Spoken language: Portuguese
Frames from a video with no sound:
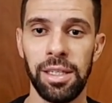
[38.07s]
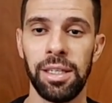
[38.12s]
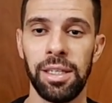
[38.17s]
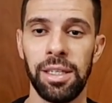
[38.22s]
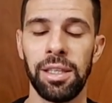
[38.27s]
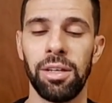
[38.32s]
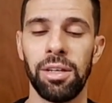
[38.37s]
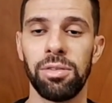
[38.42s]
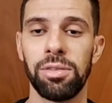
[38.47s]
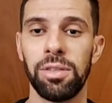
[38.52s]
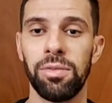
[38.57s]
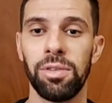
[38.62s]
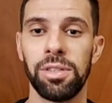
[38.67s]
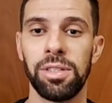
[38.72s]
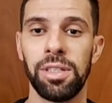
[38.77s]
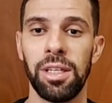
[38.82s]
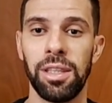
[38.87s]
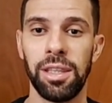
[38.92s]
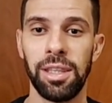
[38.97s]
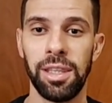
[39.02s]
Então, se
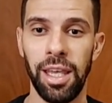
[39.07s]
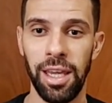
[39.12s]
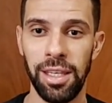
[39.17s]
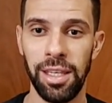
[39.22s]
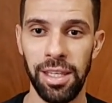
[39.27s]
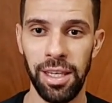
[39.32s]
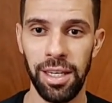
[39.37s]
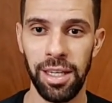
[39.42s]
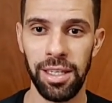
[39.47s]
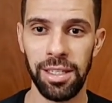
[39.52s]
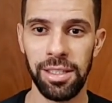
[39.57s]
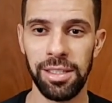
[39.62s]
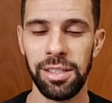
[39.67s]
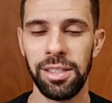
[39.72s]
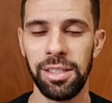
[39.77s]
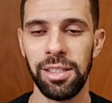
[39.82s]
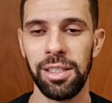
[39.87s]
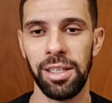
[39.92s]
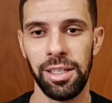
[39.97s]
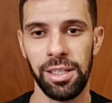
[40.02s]
você tem interesse,